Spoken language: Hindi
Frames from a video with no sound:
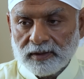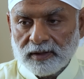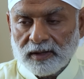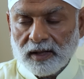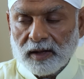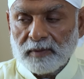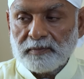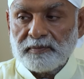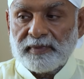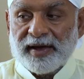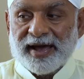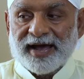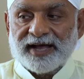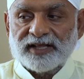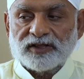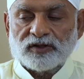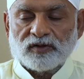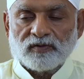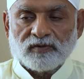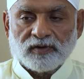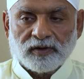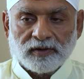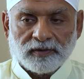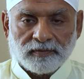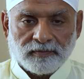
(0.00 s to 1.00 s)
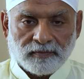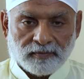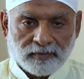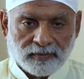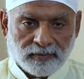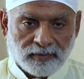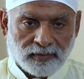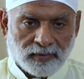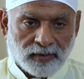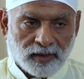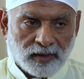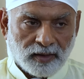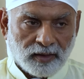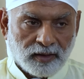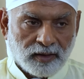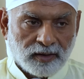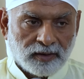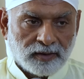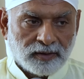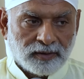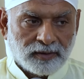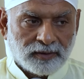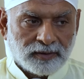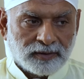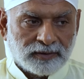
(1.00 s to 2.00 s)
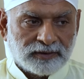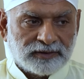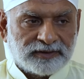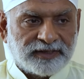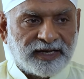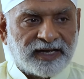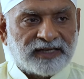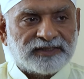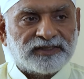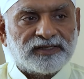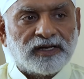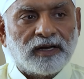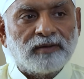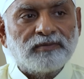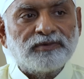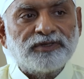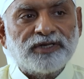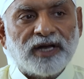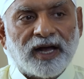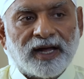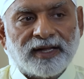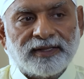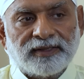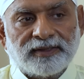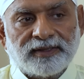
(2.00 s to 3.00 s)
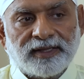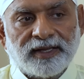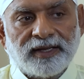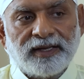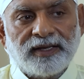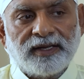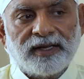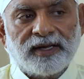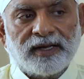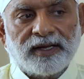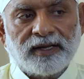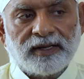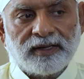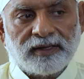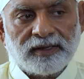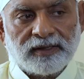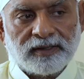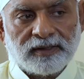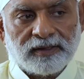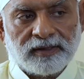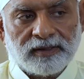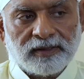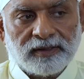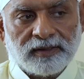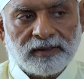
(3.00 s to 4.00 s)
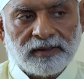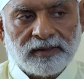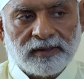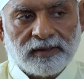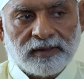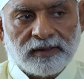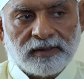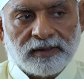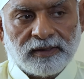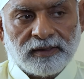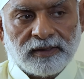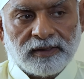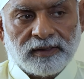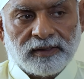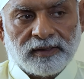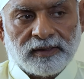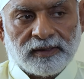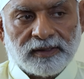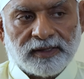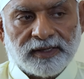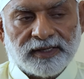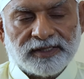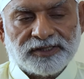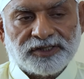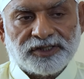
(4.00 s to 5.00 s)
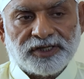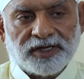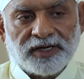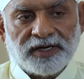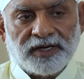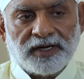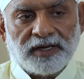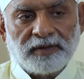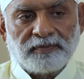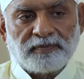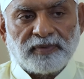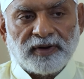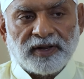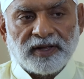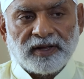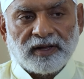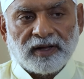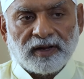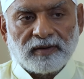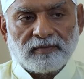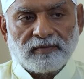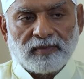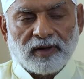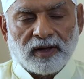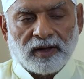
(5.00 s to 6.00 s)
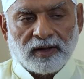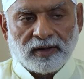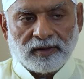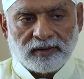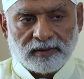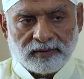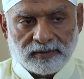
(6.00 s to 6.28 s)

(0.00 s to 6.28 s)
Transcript: का महत्व जैसा हम जानते ही हैं कि शिरडी परिक्रमा